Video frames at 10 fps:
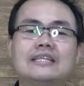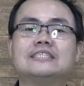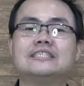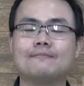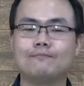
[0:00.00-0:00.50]
adalah
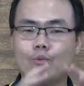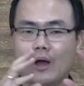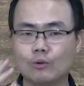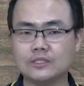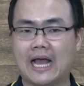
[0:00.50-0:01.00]

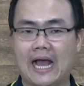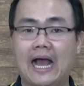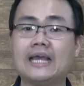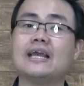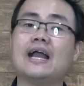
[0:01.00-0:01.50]
sebuah
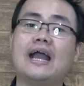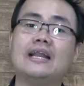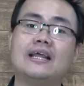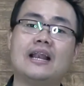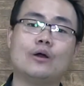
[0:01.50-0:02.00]
usaha yang
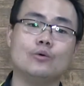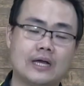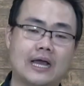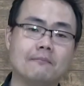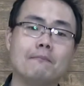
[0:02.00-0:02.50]
Anda
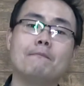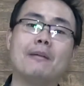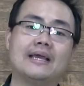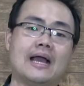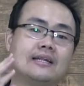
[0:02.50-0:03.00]
lakukan,
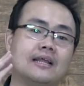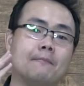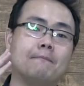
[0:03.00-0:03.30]
baik Anda